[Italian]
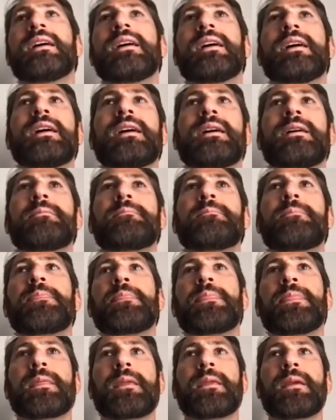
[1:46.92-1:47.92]

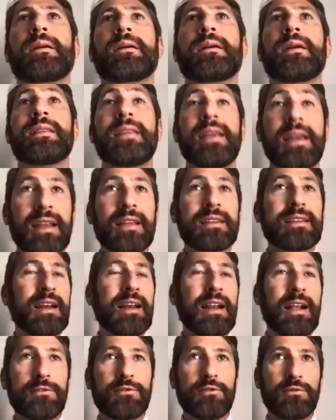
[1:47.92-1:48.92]
Ehm, ed era tra
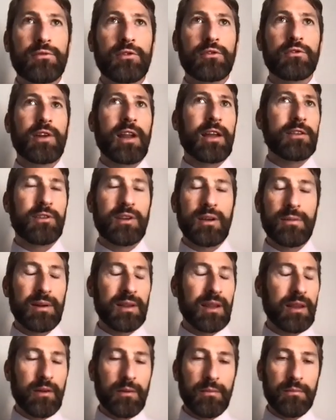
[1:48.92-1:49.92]
l'altro un dottorato che
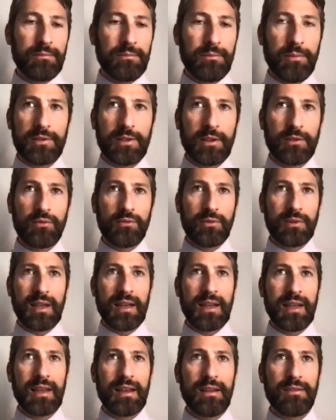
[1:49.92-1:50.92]
prendeva un po' da
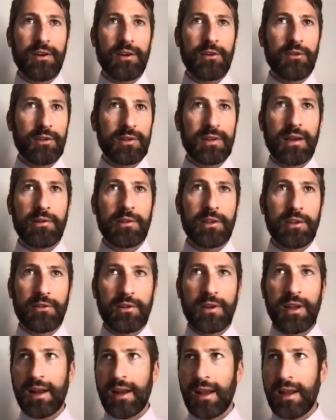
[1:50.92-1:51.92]
tutte le, le facoltà, quindi
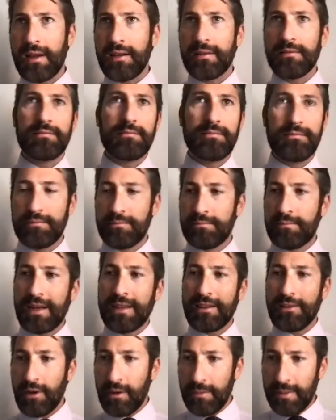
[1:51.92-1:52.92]
non era
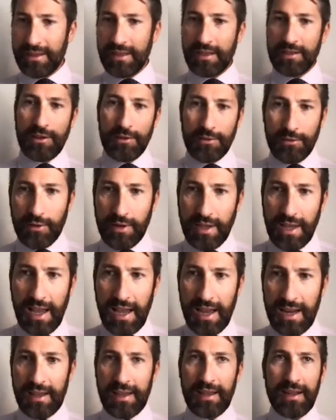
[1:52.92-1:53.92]
particolarmente
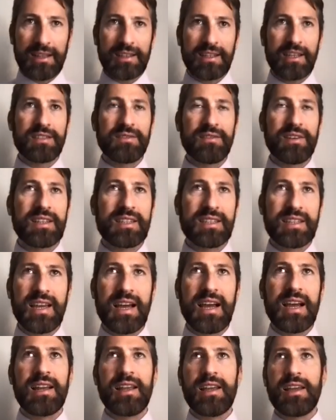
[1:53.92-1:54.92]
settoriale, era
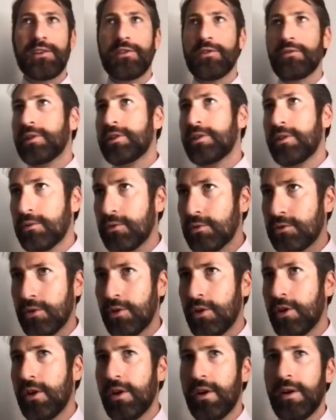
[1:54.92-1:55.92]
trasversale io quindi ho
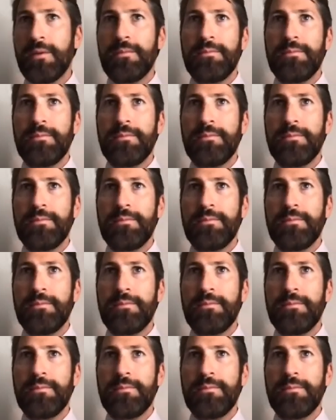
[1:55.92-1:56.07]
avuto